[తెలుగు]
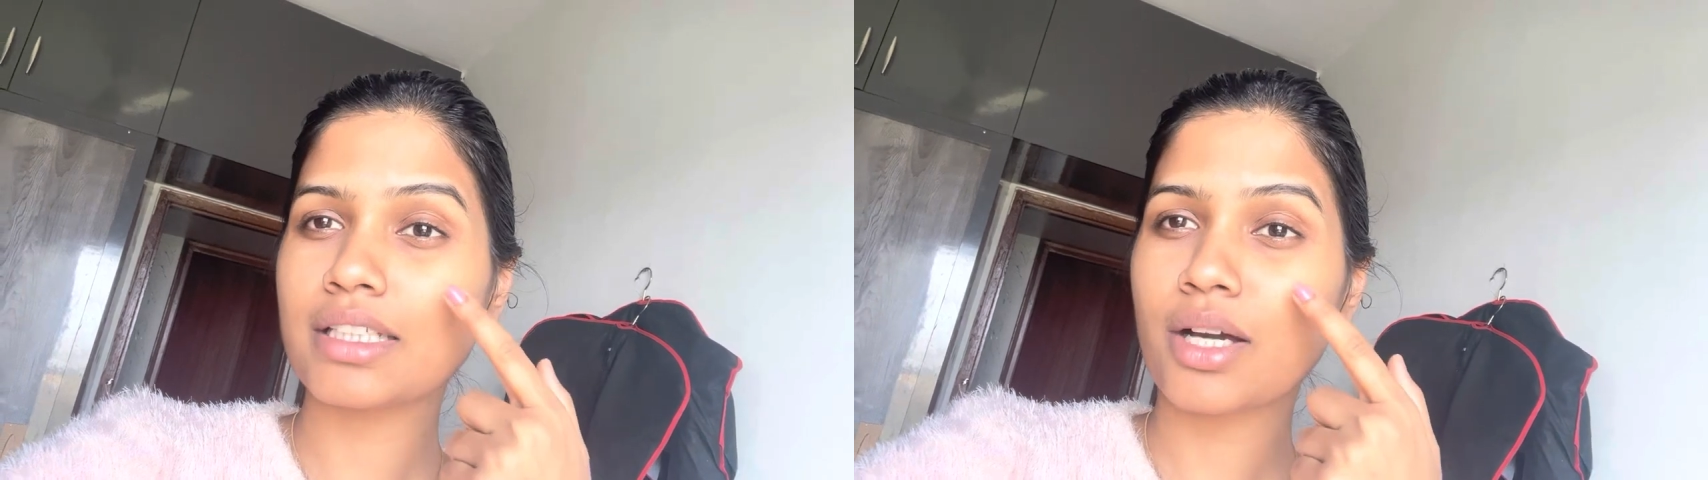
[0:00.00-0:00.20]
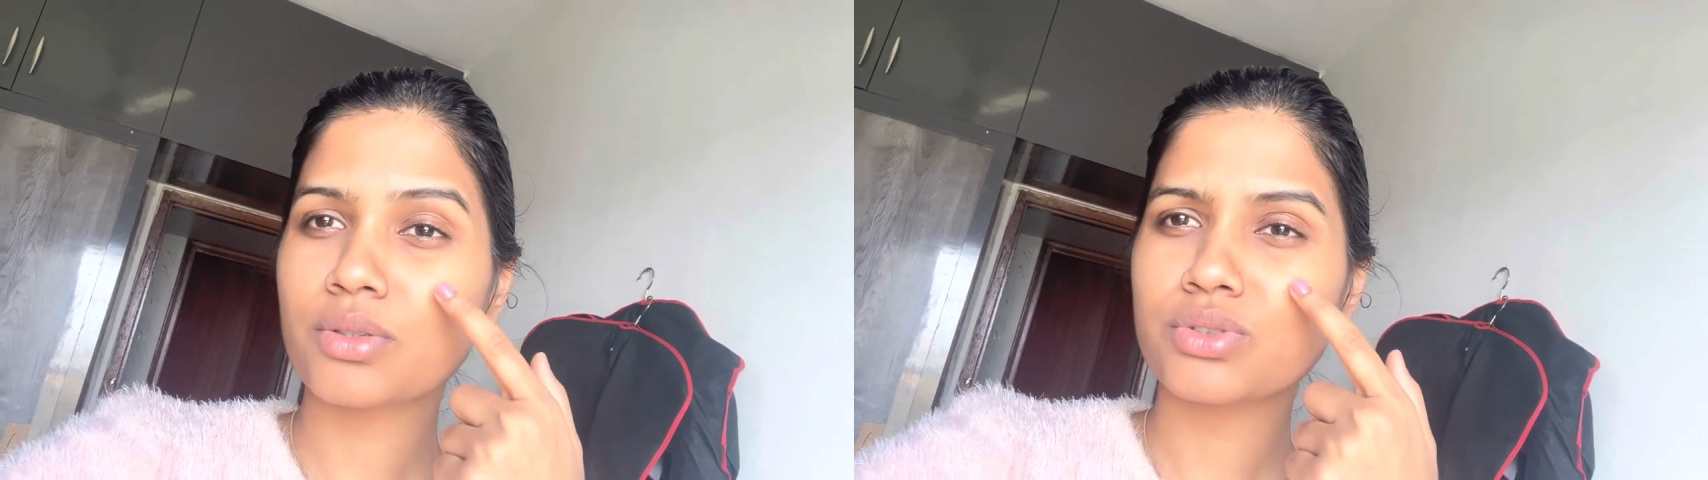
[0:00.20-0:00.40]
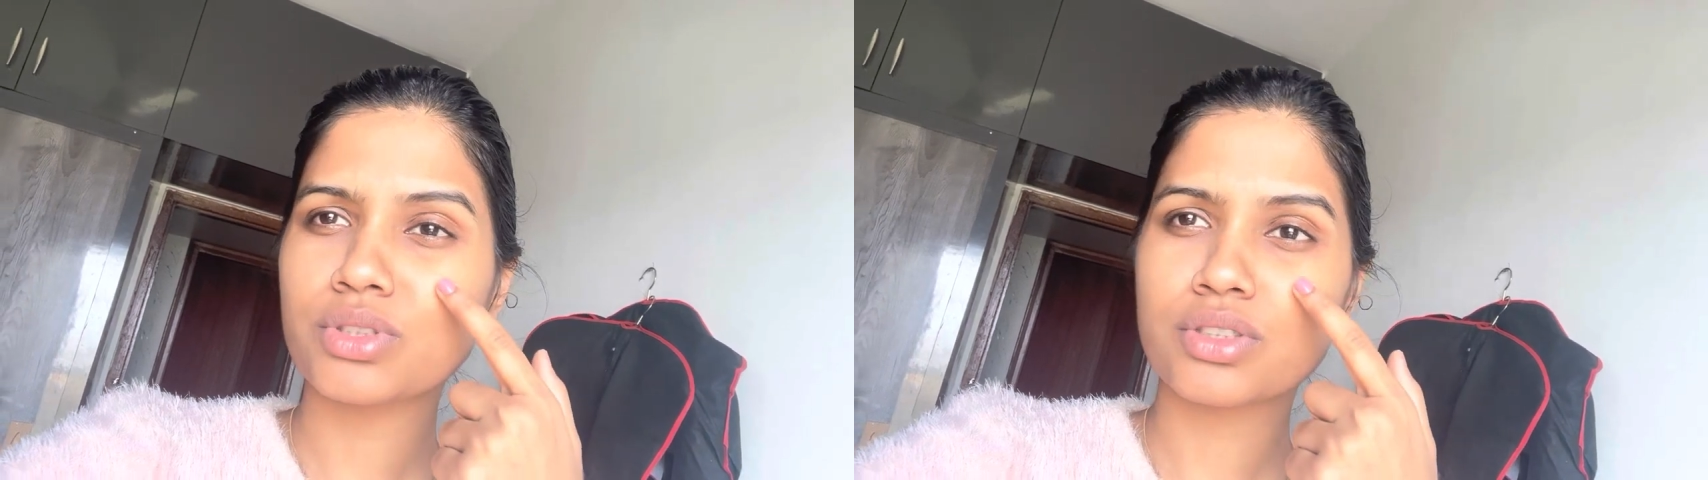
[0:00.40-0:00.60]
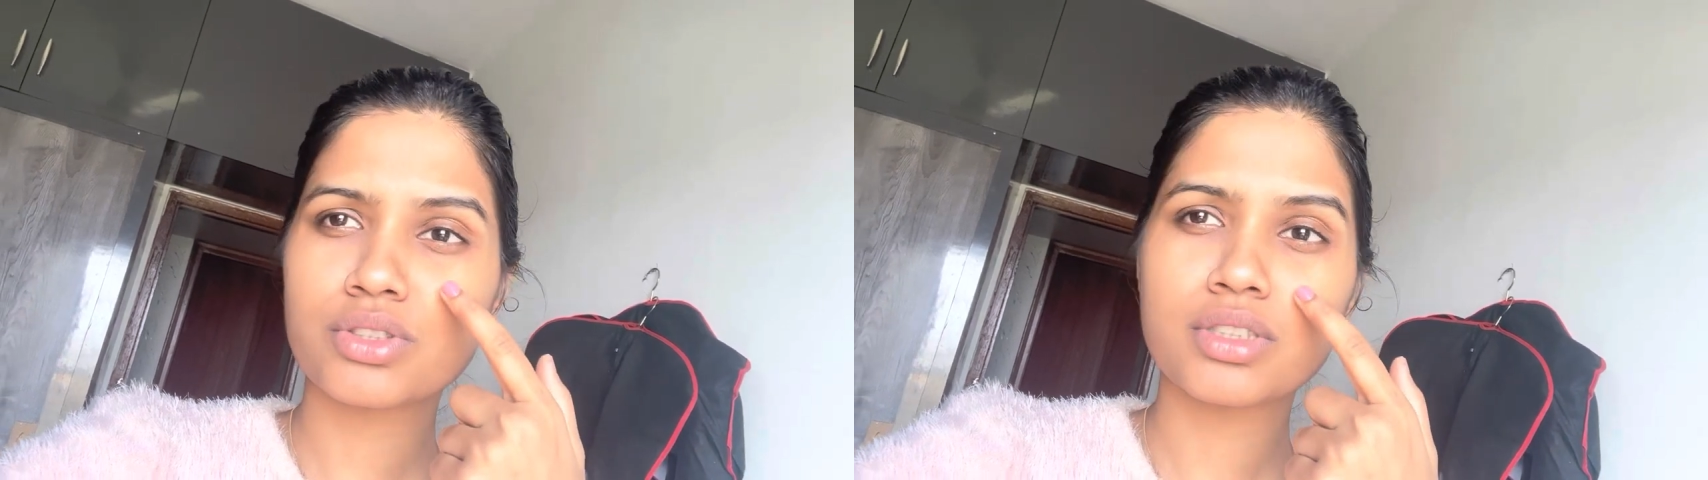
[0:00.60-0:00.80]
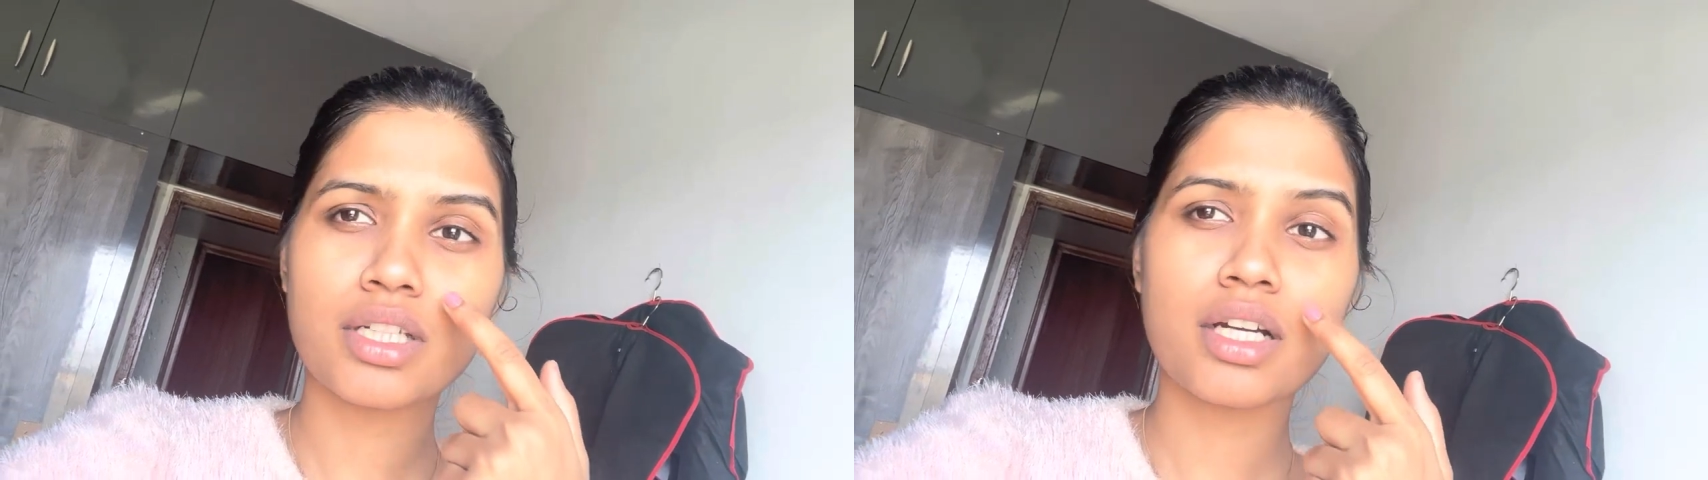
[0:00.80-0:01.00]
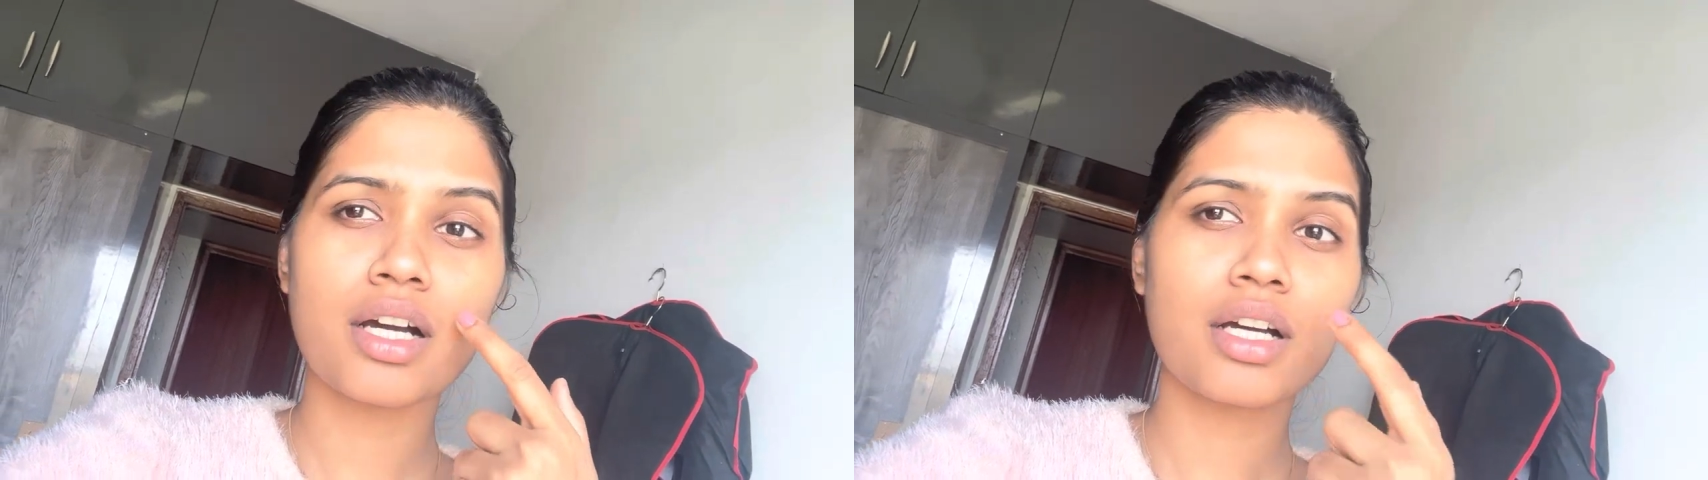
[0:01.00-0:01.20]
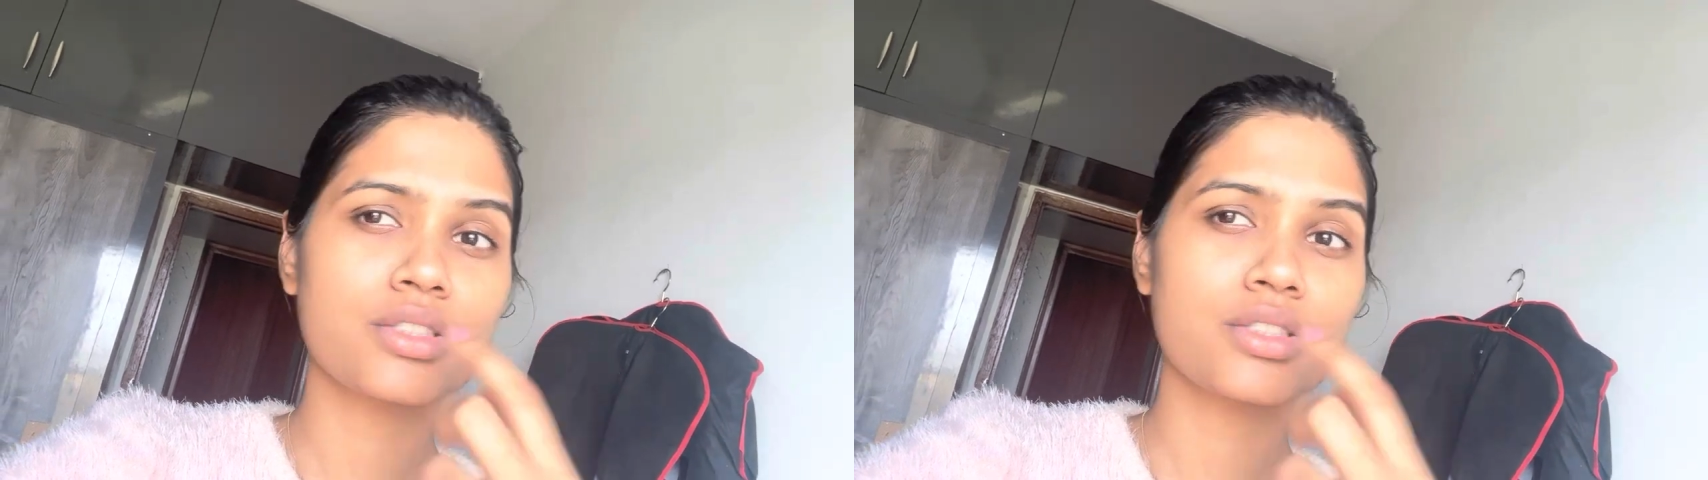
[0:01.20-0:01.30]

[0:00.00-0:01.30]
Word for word: నాకు చిన్న చిన్నగా